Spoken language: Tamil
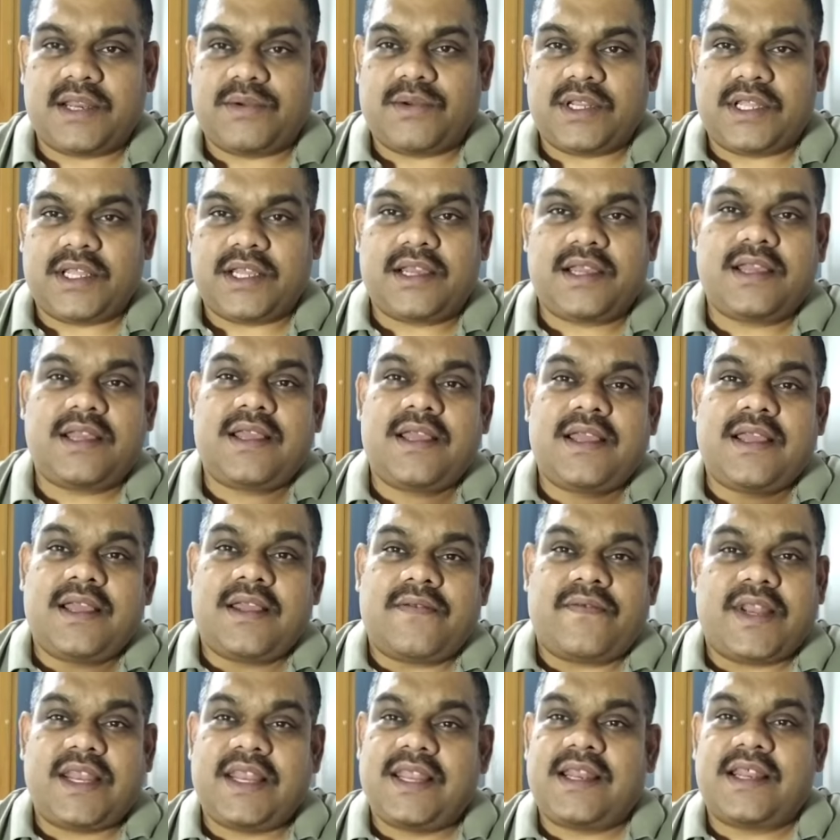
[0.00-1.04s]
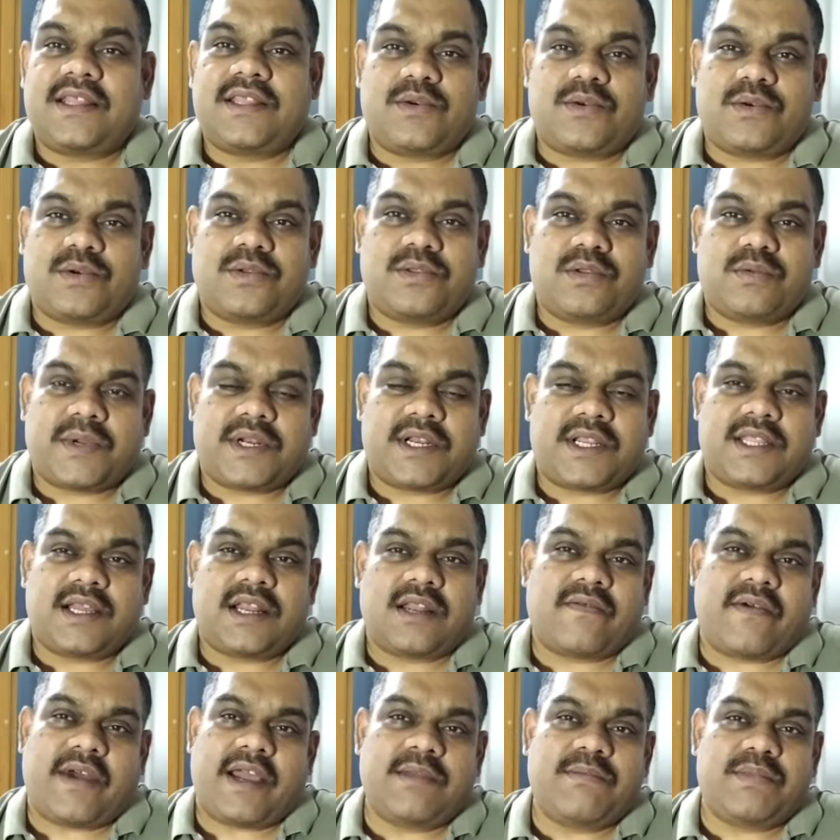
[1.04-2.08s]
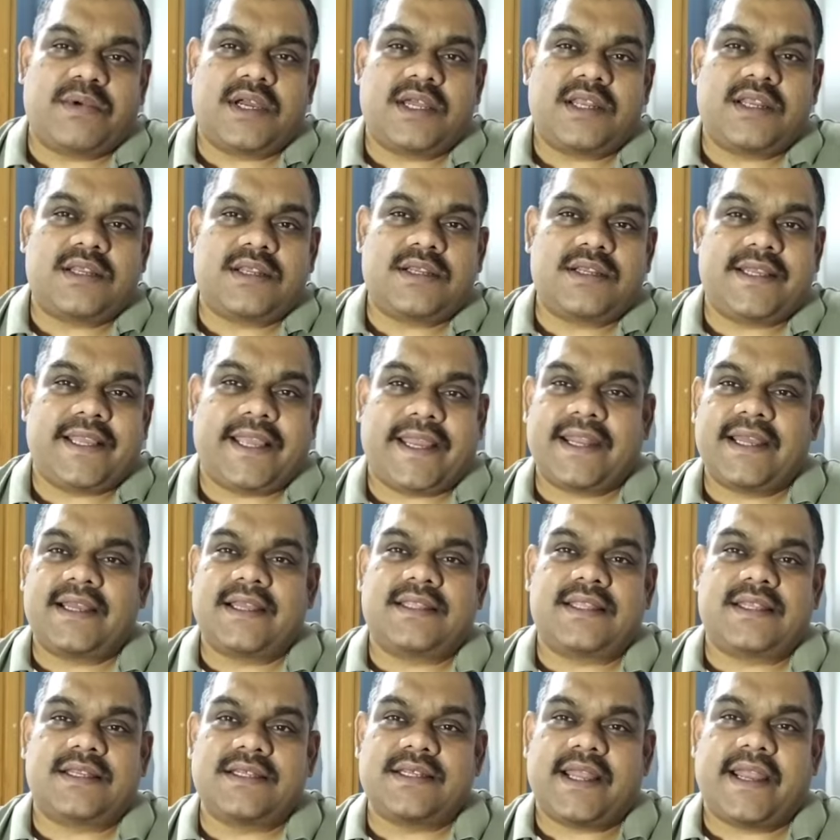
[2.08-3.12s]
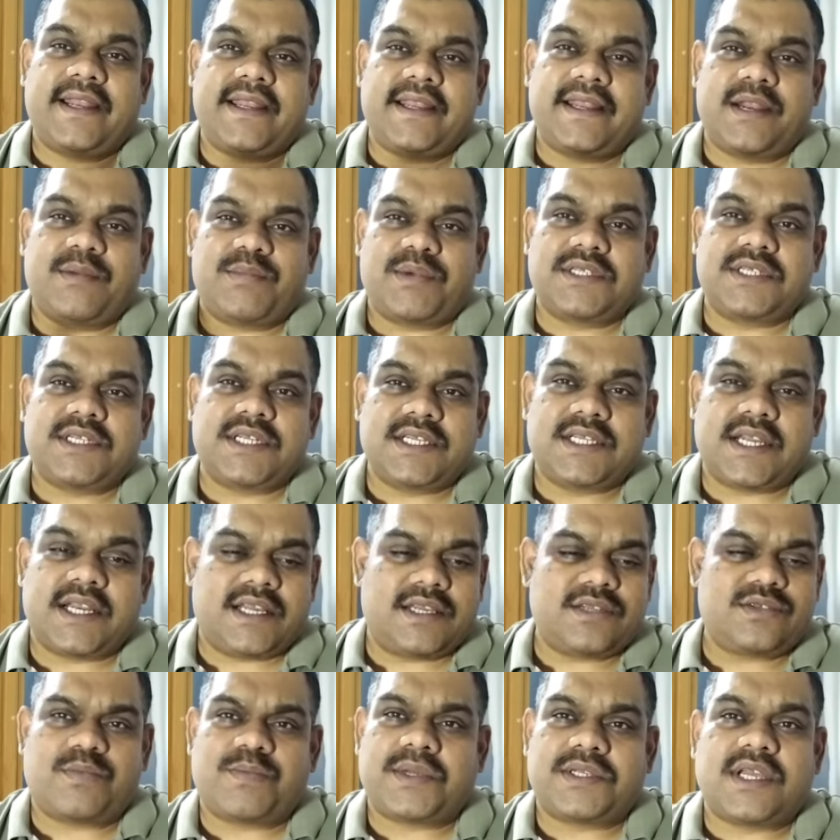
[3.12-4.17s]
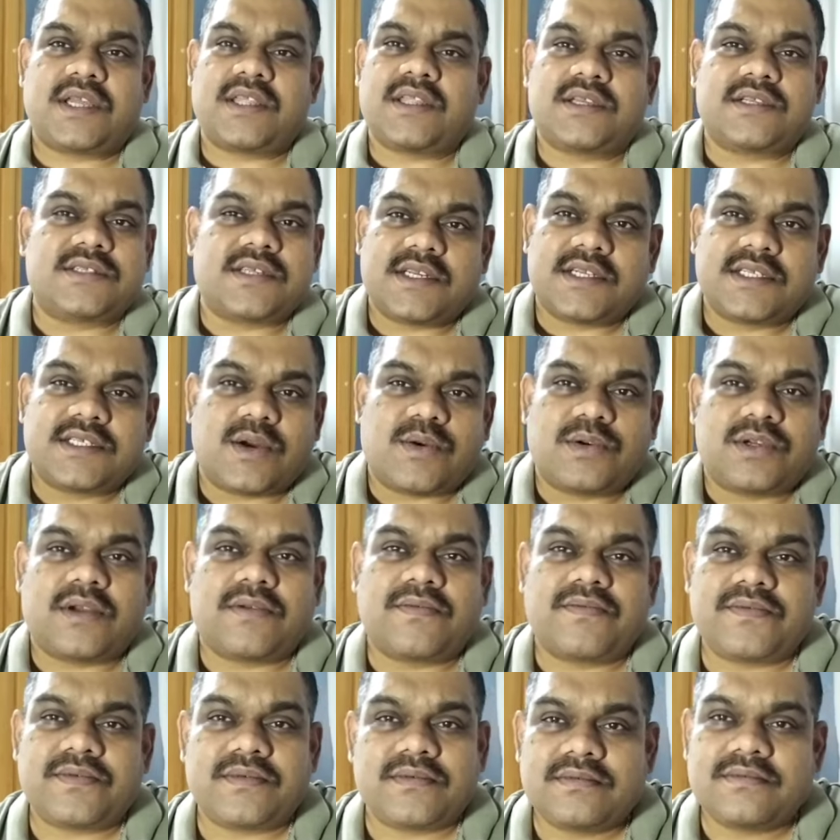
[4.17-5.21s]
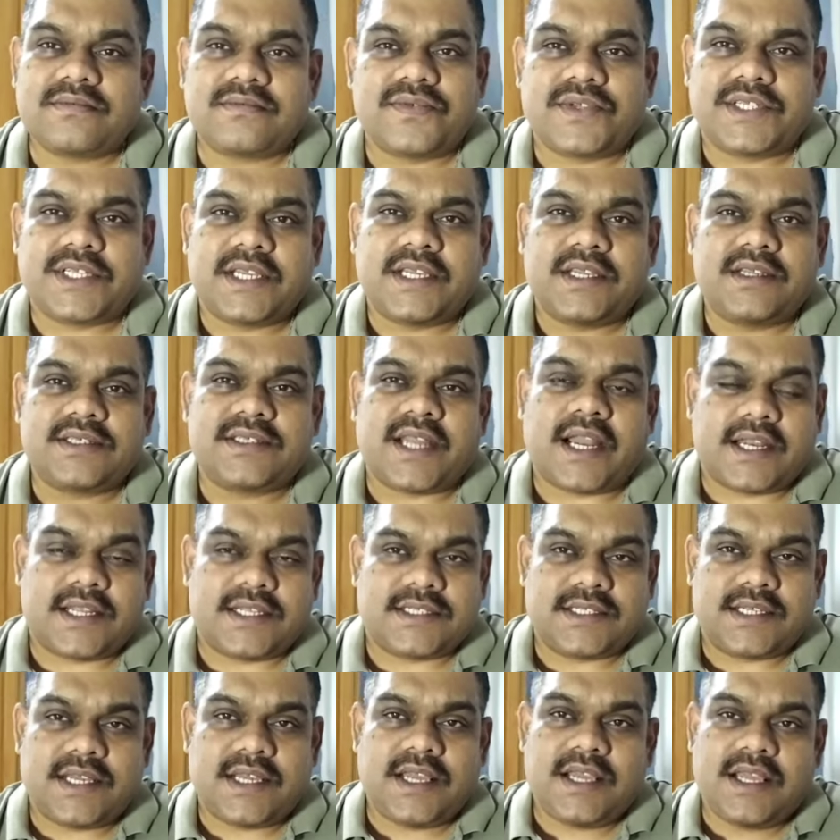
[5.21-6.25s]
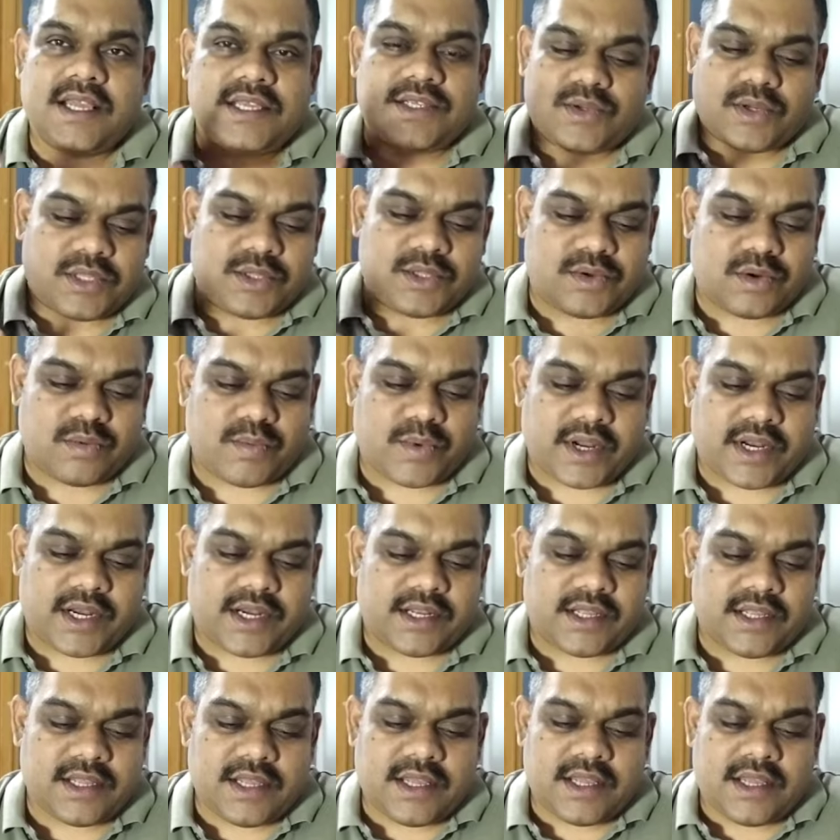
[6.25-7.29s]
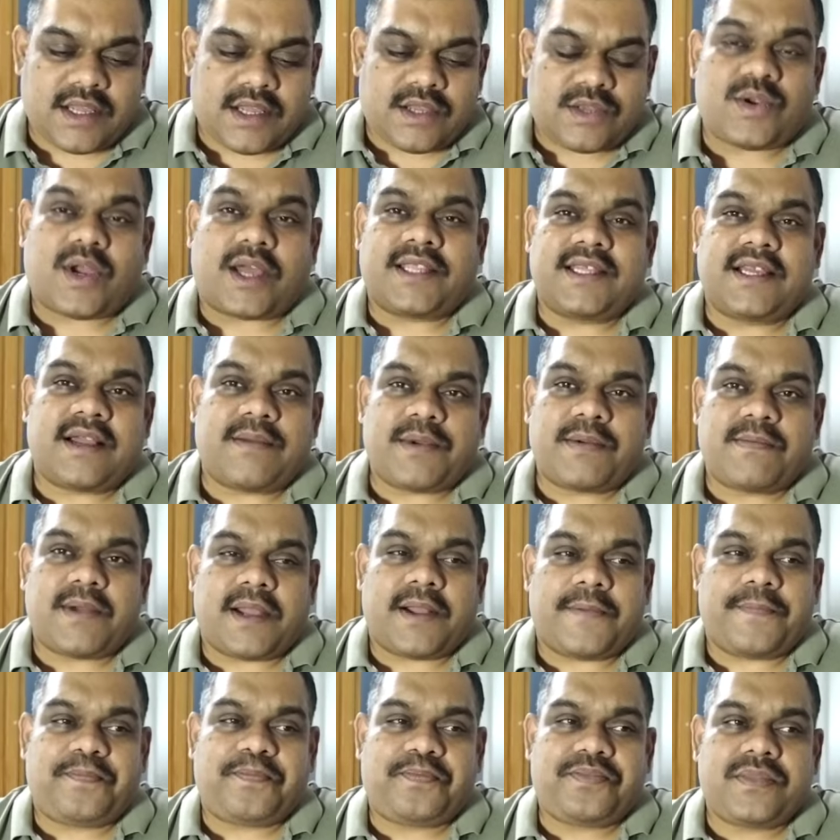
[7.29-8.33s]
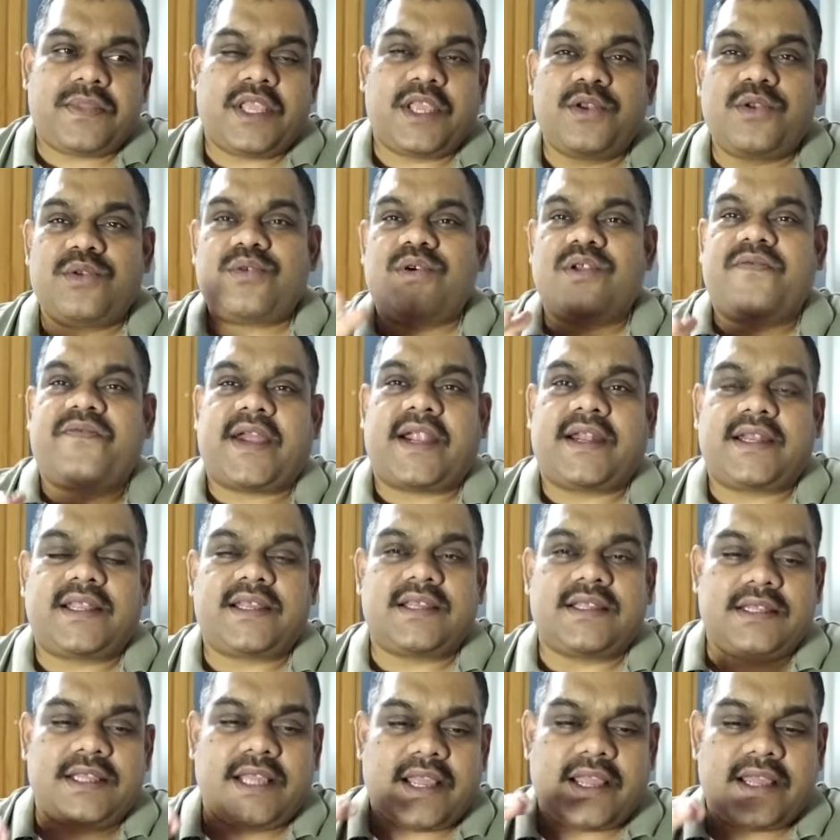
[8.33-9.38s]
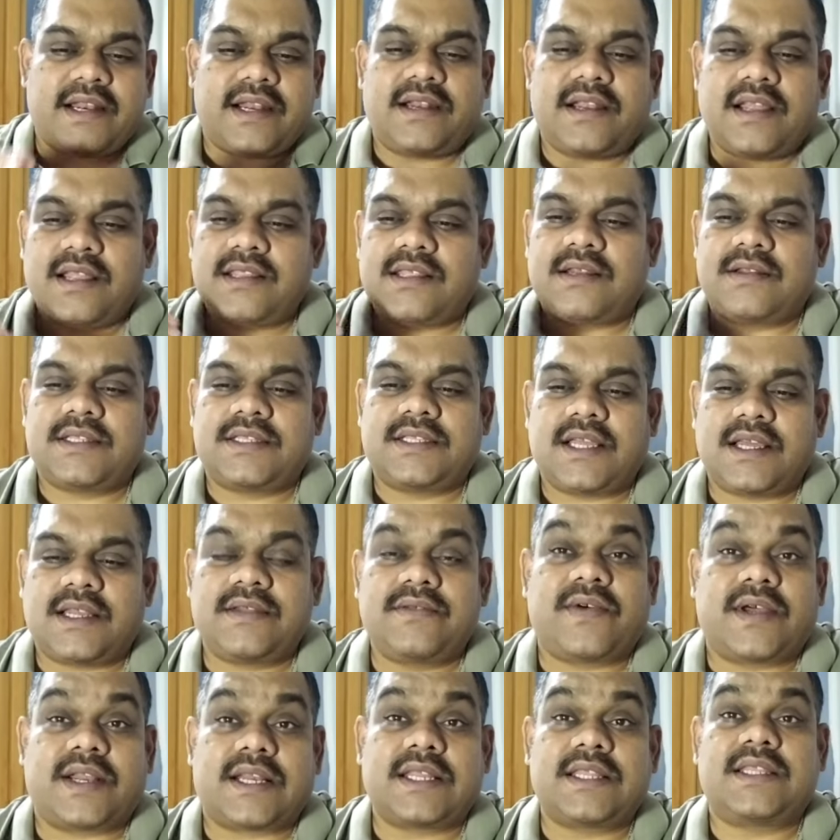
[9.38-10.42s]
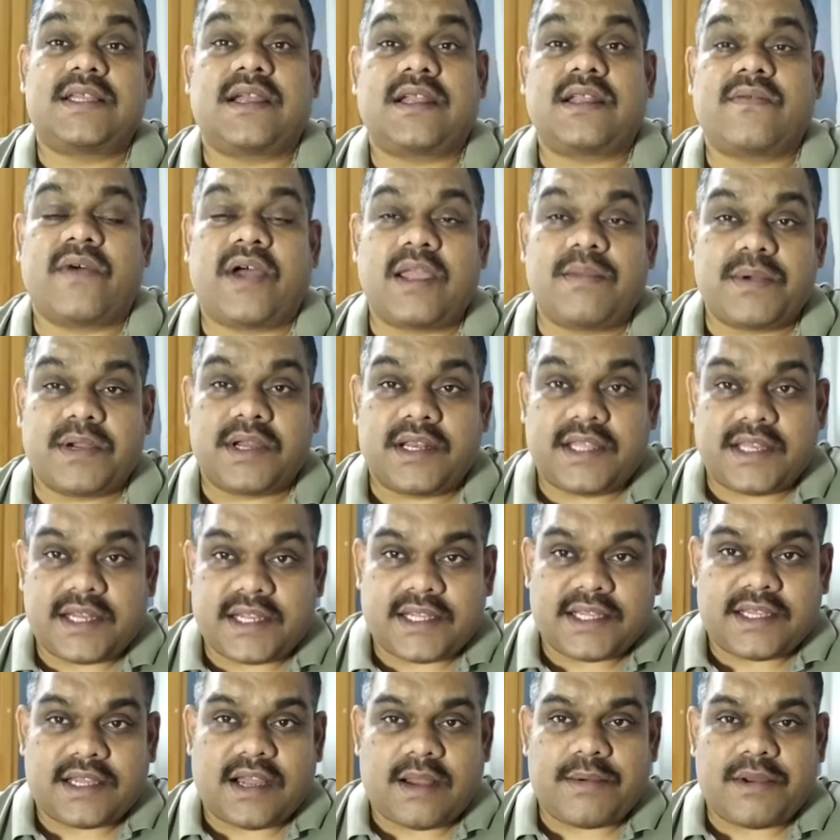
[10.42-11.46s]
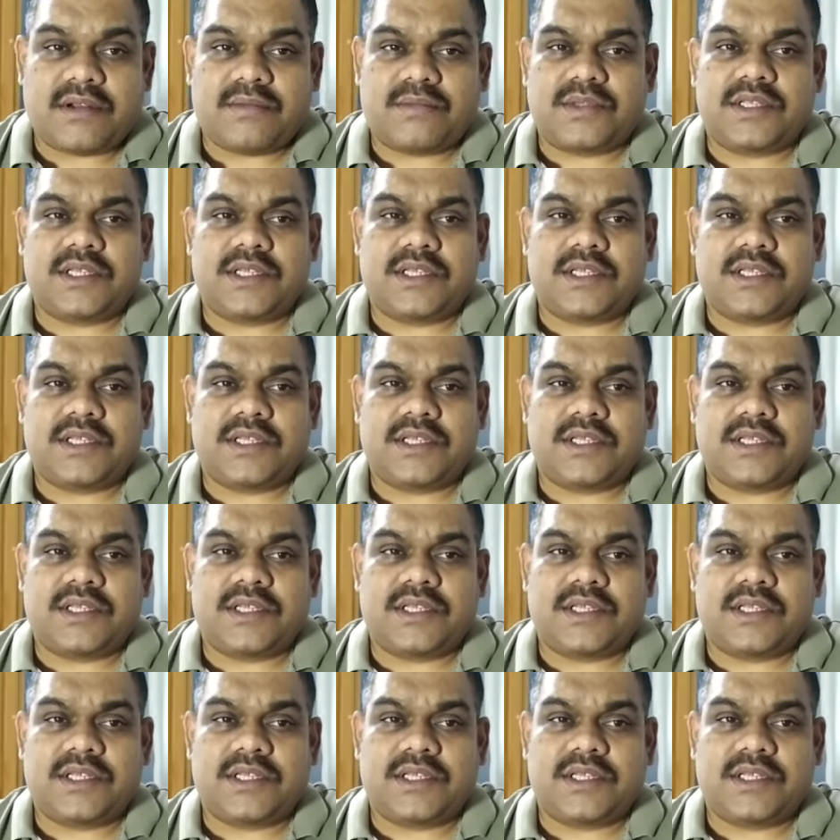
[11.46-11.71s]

வெளியே வெளியிலேருந்து கொண்டு வந்து பண்ணுறதுக்கான வாய்ப்புகள் எனக்கு தெரிஞ்சு நைன்டி நைன் பர்சன்டேஜ் கிடையாது ஸோ பிரசாந்த் கிஷோர் இஸ் அவுட் ஆஃப் விஜய் ஸ்ட்ராட்டஜி ஸோ இது ஒரு பாயிண்ட்டு ஸோ அதுக்கப்புறமா இன்னொரு ஃபேக்டர் ஏன் ரெண்டாயிரத்தி இருபத்தாறு வர்றதுக்கான வாய்ப்புகள் இருக்குது போது